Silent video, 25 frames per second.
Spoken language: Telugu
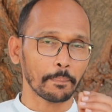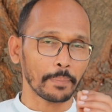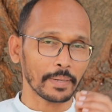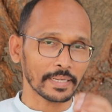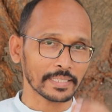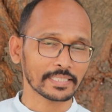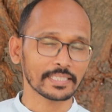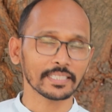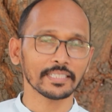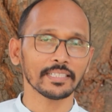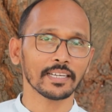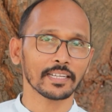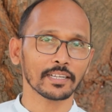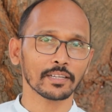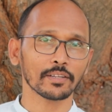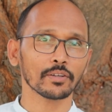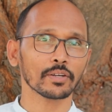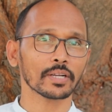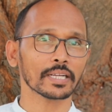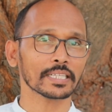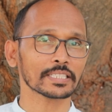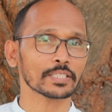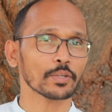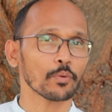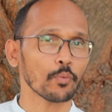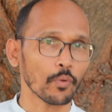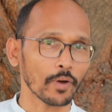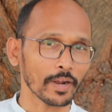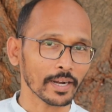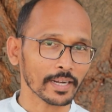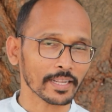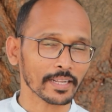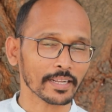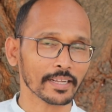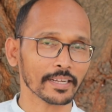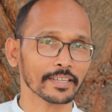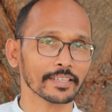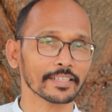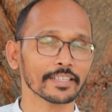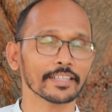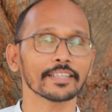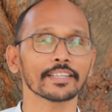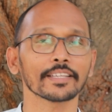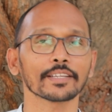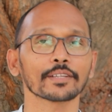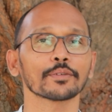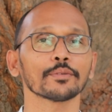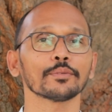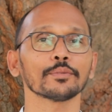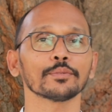పచ్చి దాంట్లో కాస్త వాటర్
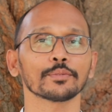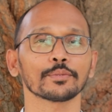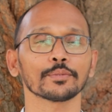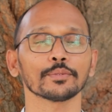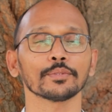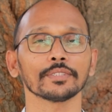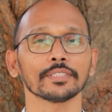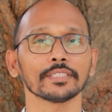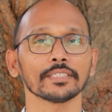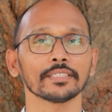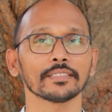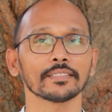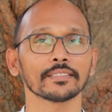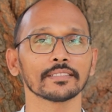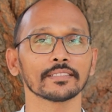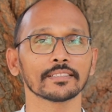కంటెంట్ ఎక్కువ ఉంటుంది